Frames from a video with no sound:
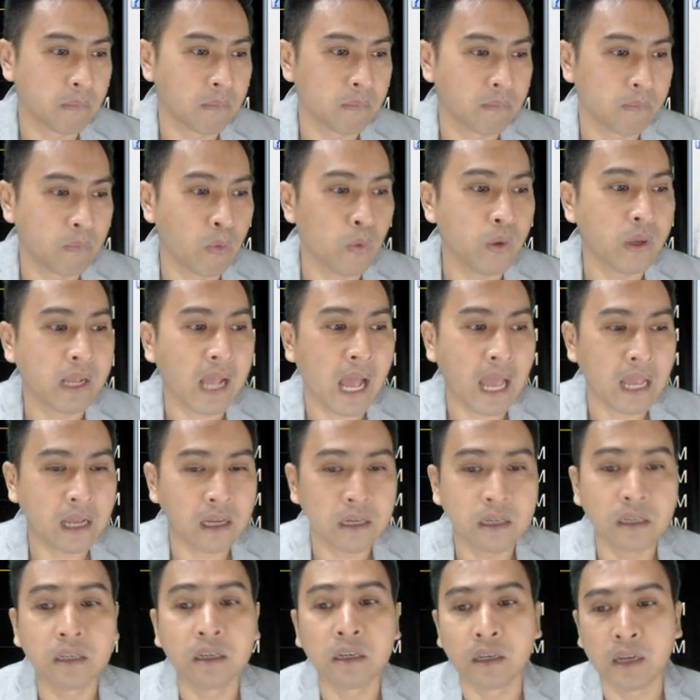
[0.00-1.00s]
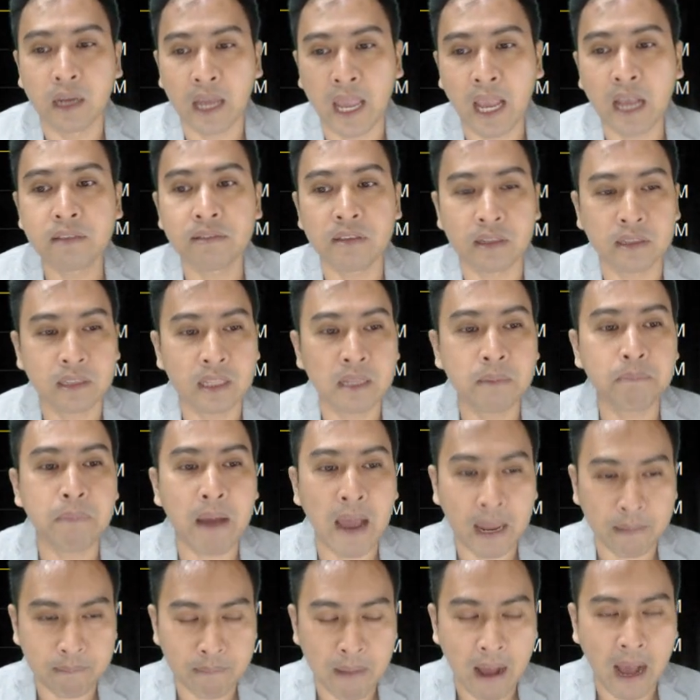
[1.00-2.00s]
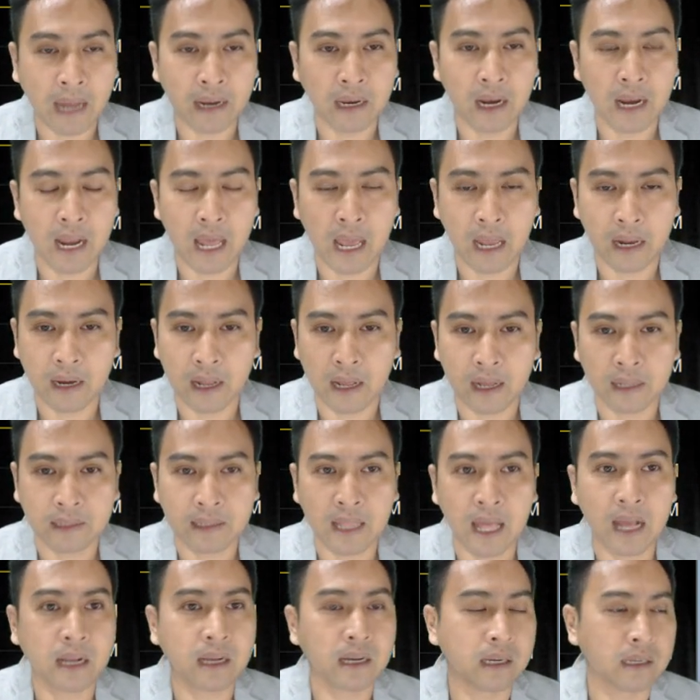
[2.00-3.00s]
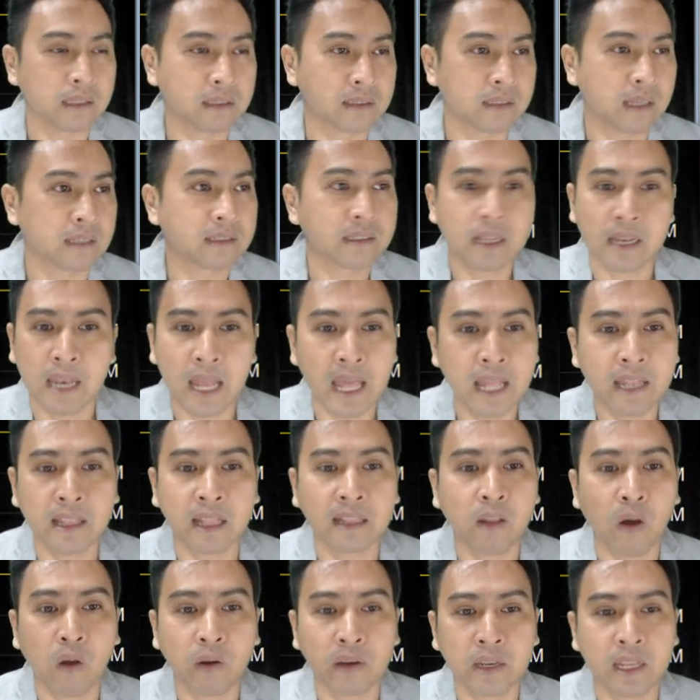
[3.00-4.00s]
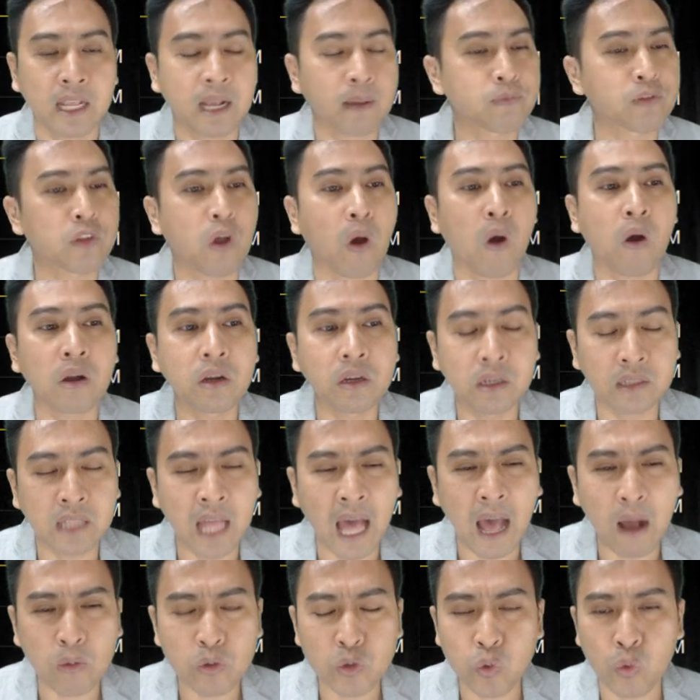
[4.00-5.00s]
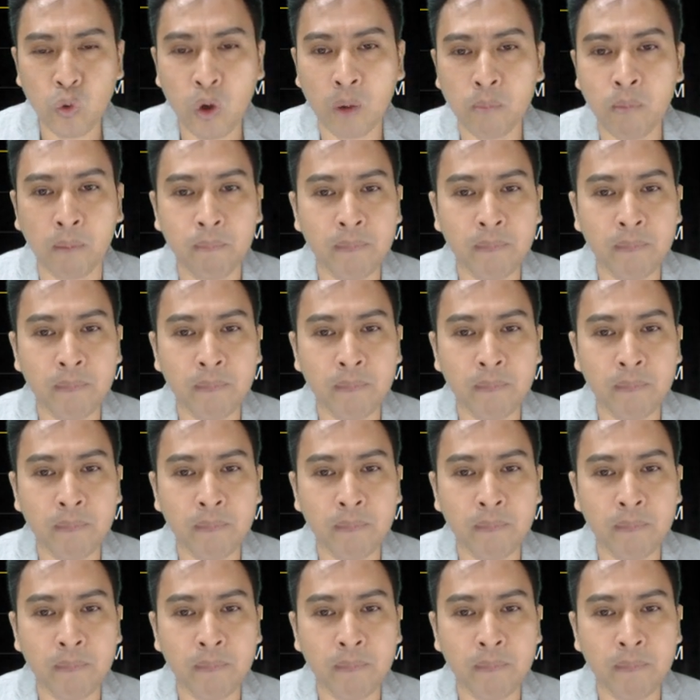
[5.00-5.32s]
พูดง่ายคือ exit ที่8บาทนั่นแหละนะถ้าเกิดจะเล่นนะตอนนี้ครับ2คือถ้าเอาชัวร์แบบ